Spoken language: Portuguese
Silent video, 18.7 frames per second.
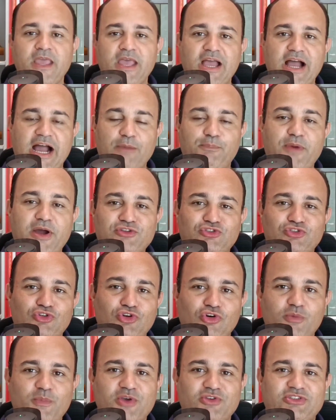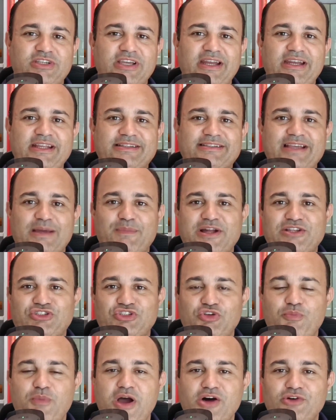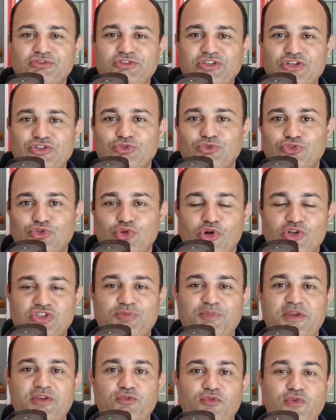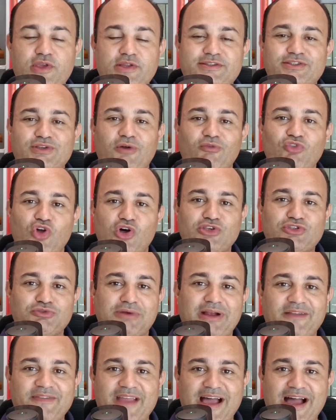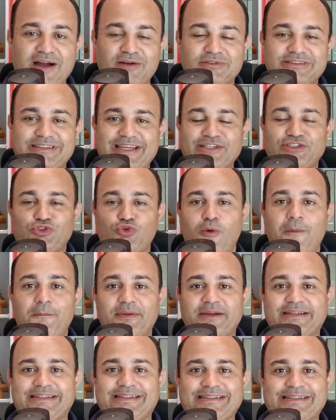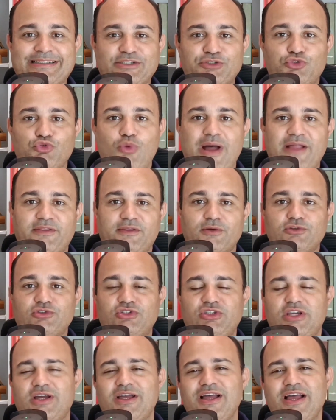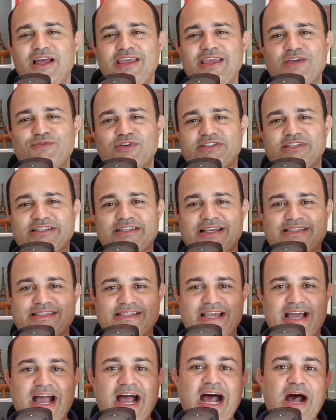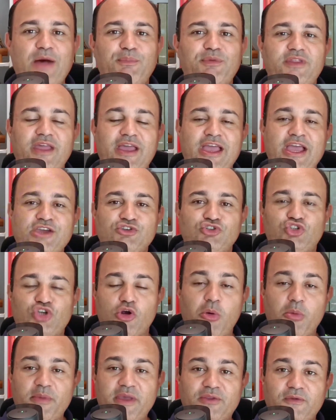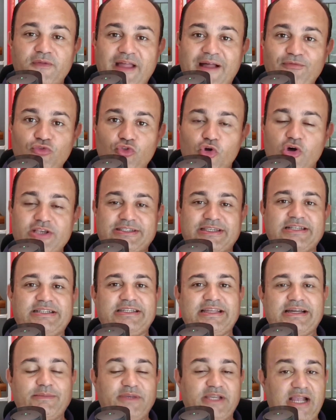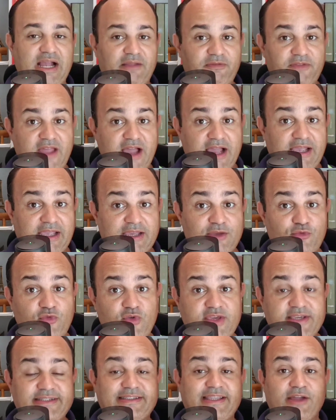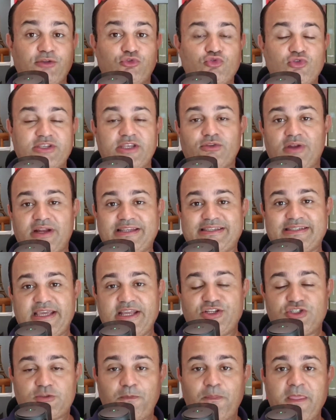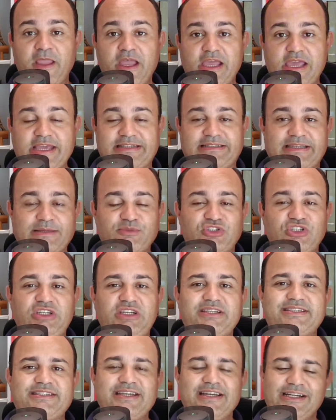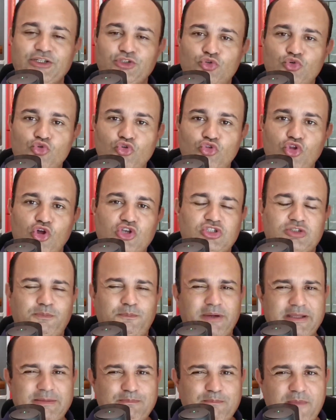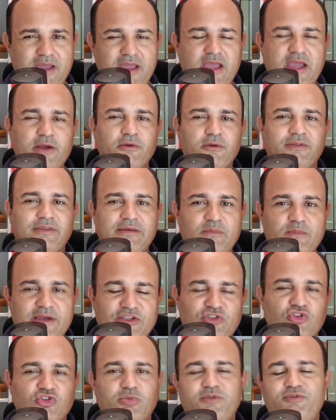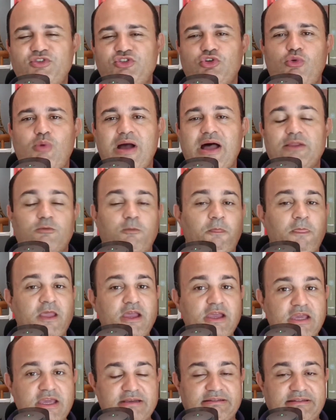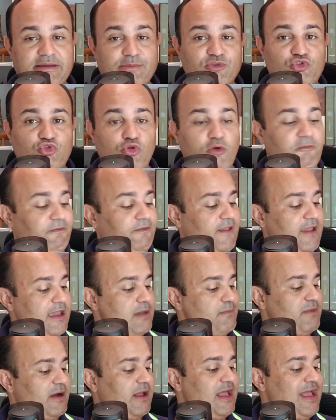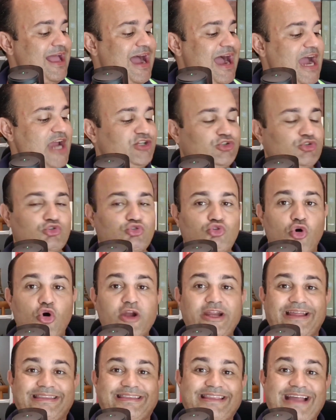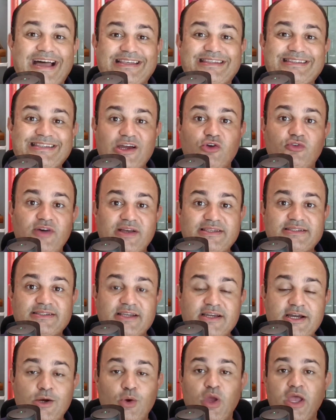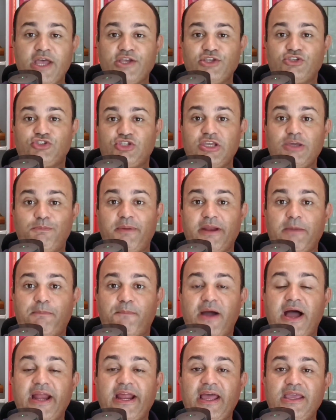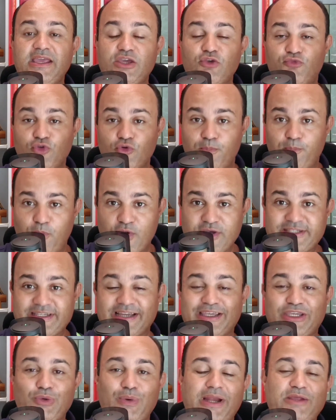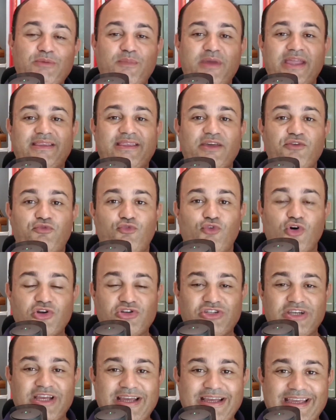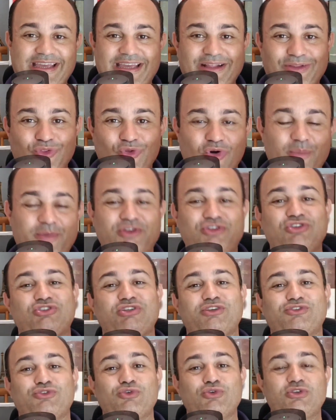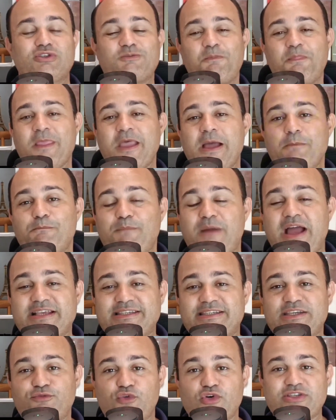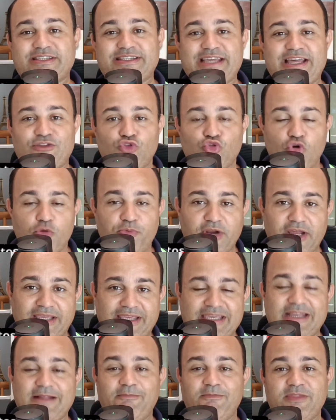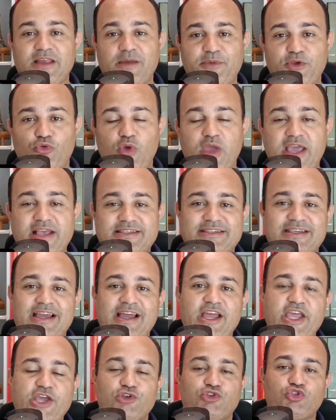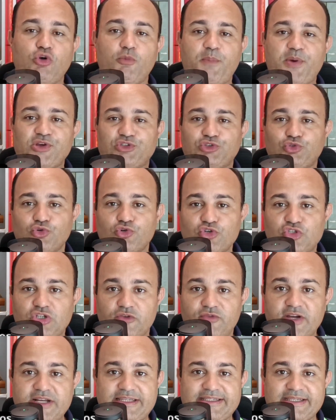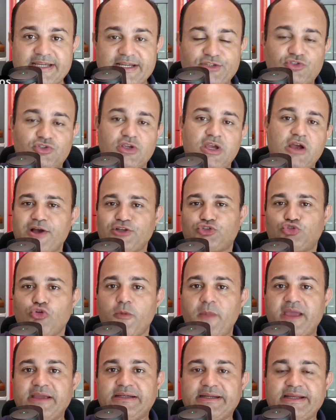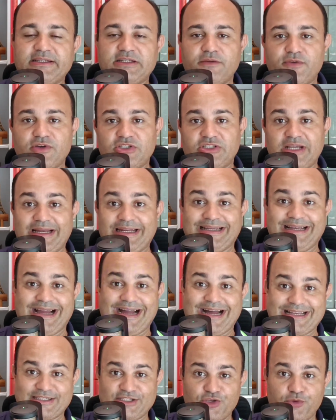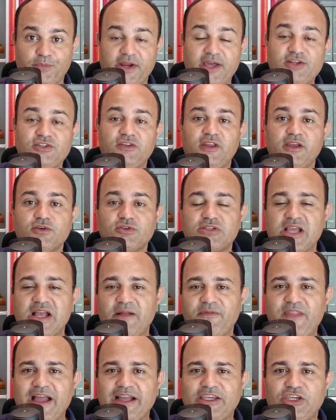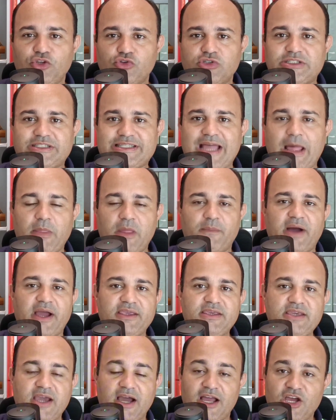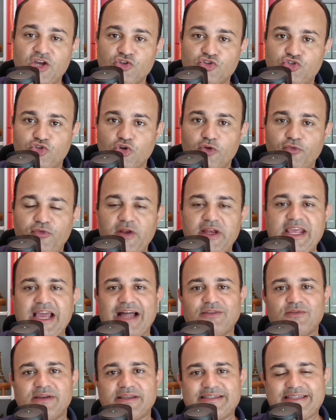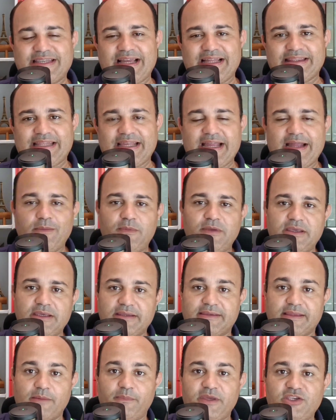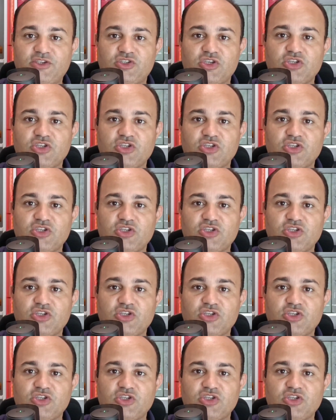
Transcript: A senhor, meus queridos amados irmãos, sejam todos bem-vindos ao nosso canal Descomplicando a Teologia. E você já sabe, né? Chega o momento da nossa dinâmica da revista dos adolescentes. Estamos iniciando o nosso primeiro trimestre de 2024. Estamos com o tema A História da Salvação. Se prepare aí, viu? Pois aqui o alimento é forte em nome de Jesus. Mas se você é novo por aqui, não me conhece, eu sou o pastor Giovanni Santos, pastor da Igreja Evangélica Assembleia Assembleia de Deus daqui do estado da Bahia. Sou filiado à CADEB e também